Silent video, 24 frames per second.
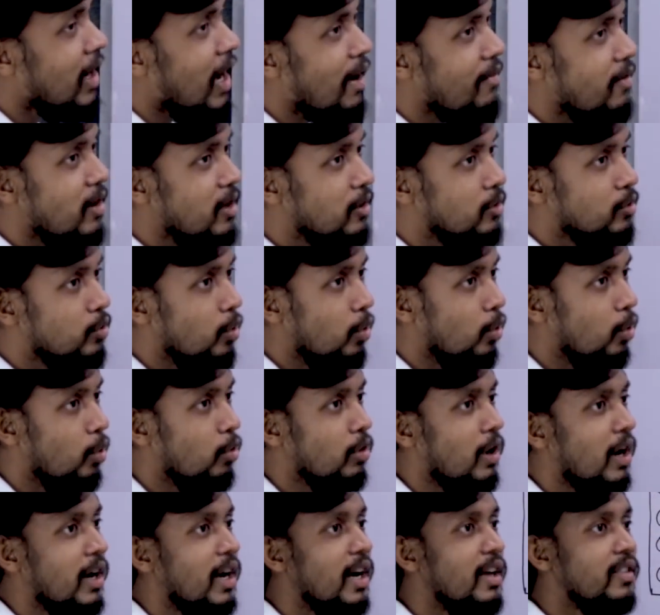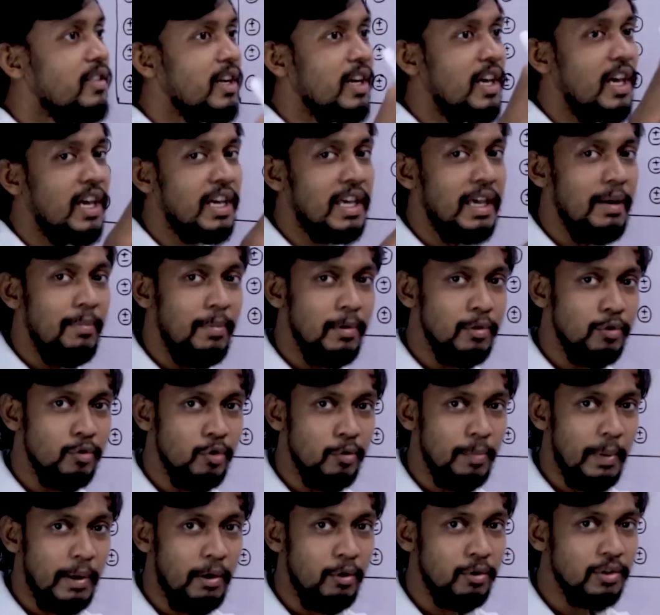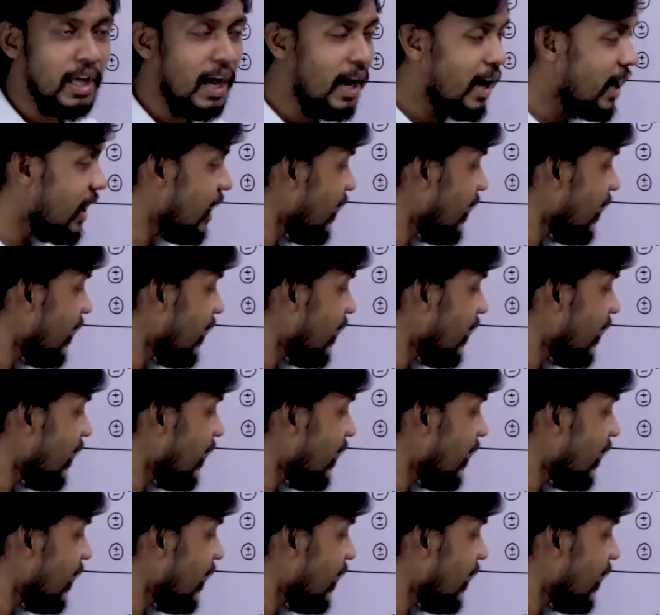आवेश दोनों का केंद्र एक ही बिंदु पर होता है